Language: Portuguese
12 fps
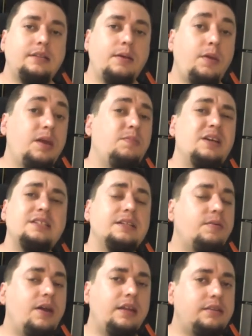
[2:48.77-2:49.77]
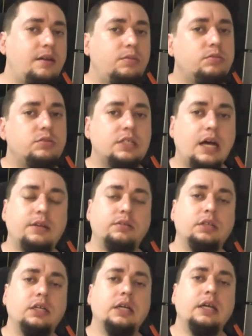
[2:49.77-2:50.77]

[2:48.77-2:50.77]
também, mas não é tão usado.